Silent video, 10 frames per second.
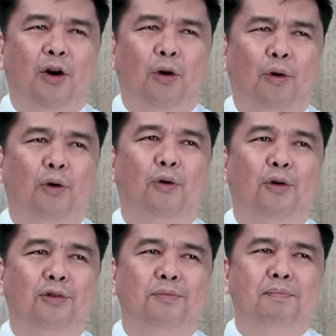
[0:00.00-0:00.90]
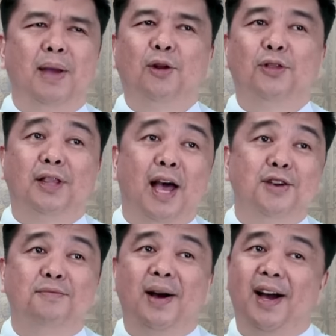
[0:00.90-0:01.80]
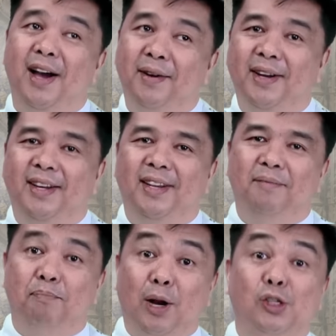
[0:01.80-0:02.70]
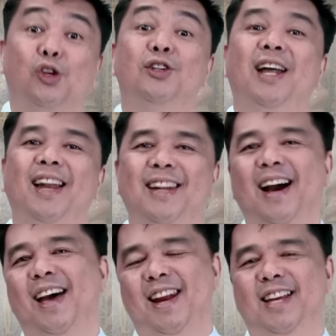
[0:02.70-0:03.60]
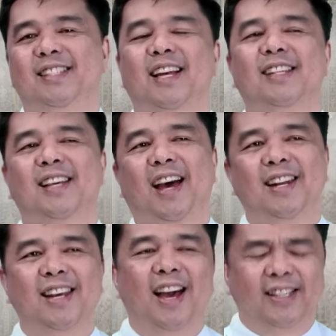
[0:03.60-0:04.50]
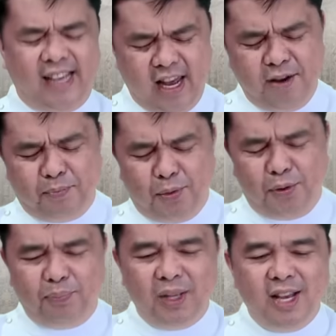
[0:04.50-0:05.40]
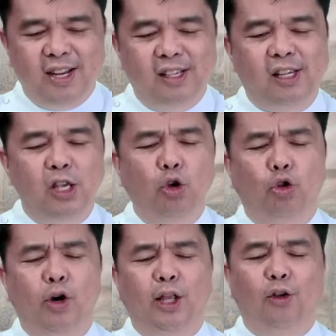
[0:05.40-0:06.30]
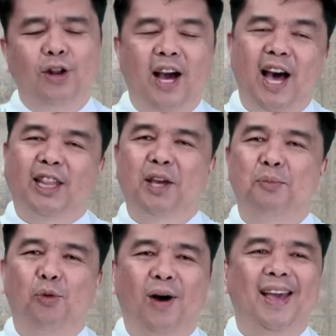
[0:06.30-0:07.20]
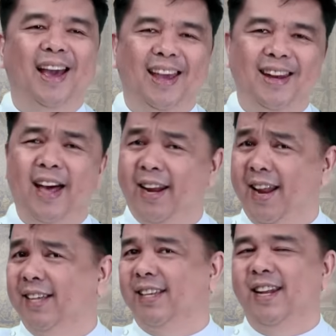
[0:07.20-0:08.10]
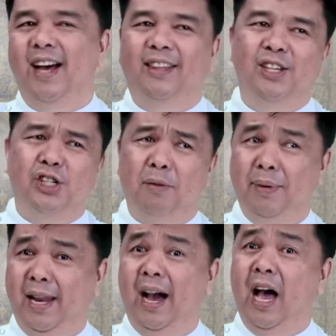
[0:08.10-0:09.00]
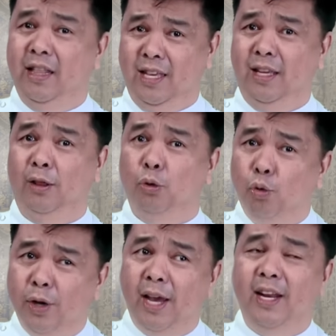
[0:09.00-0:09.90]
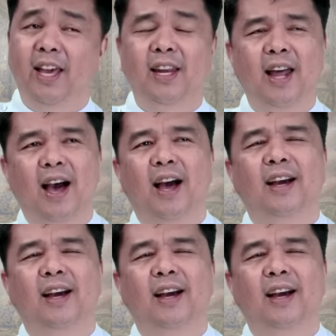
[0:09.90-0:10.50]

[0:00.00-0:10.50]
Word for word: Oo, meron tayong mga personal na karanasan sa Kanya. Sana po sa yugtong ito ng ating buhay ay naranasan natin siya bilang ating tunay na ina,